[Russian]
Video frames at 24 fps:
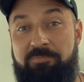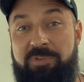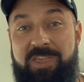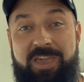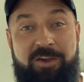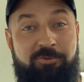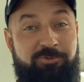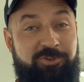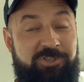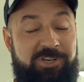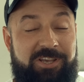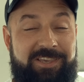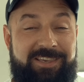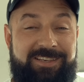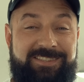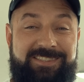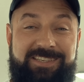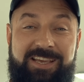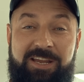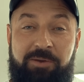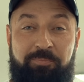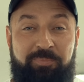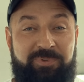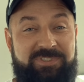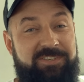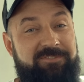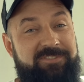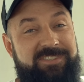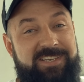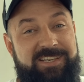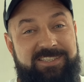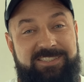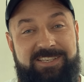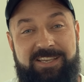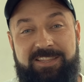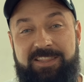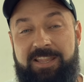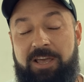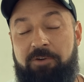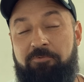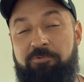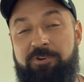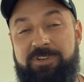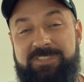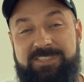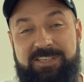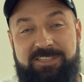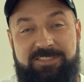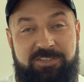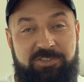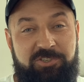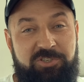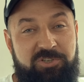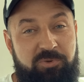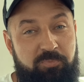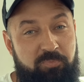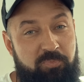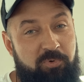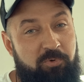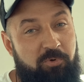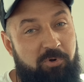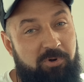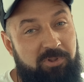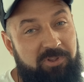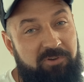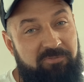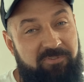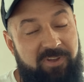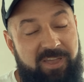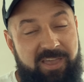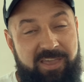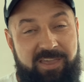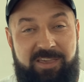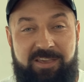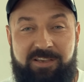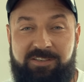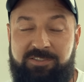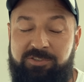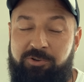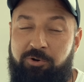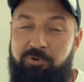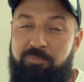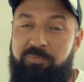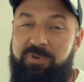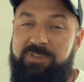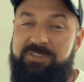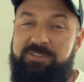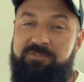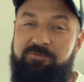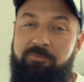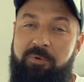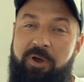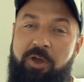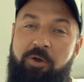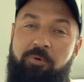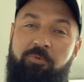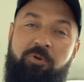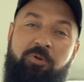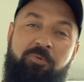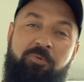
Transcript: мне уже не терпится взять одного из этих чемпионов и зарубиться в моем